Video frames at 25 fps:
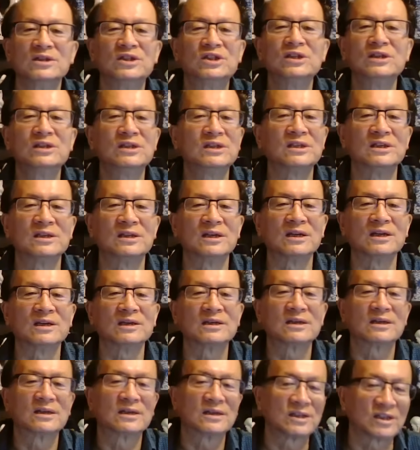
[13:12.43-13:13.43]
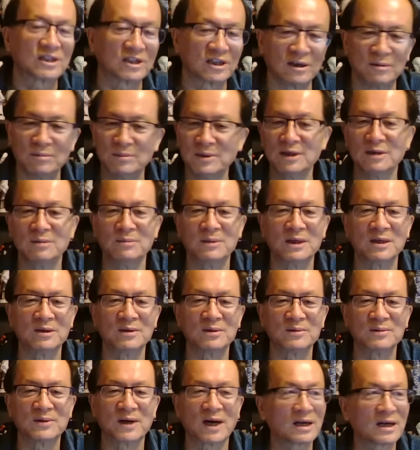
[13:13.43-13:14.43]
禁止了，什么也没
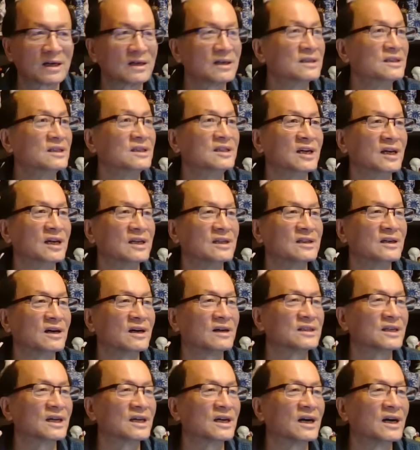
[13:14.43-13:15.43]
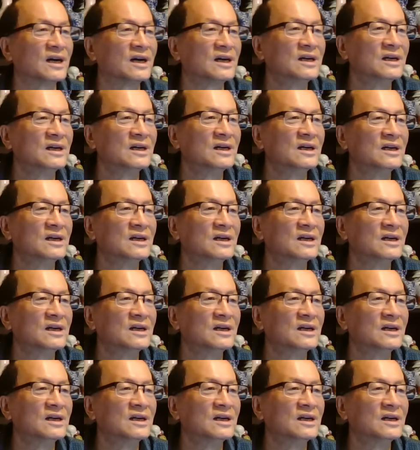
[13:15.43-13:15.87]
有，还和以前一样。你看。